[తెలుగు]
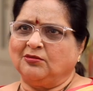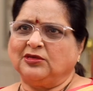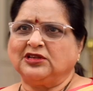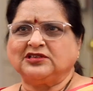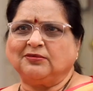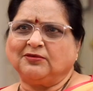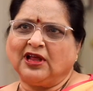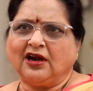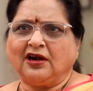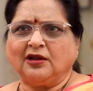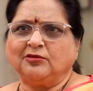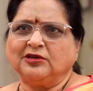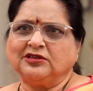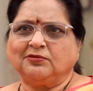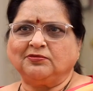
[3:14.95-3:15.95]
మీరు చెప్తారా
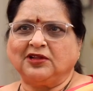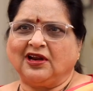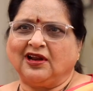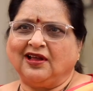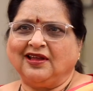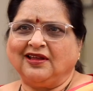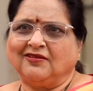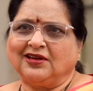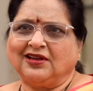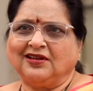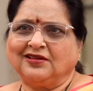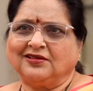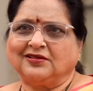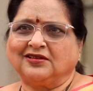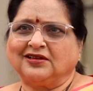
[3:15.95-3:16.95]
డబ్బింగ్ చెప్తారా ఏమన్నా
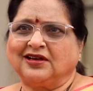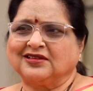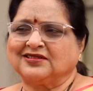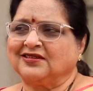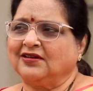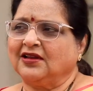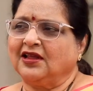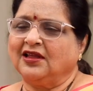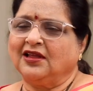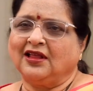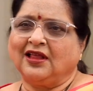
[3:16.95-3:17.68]
ఇంట్రెస్ట్ అండి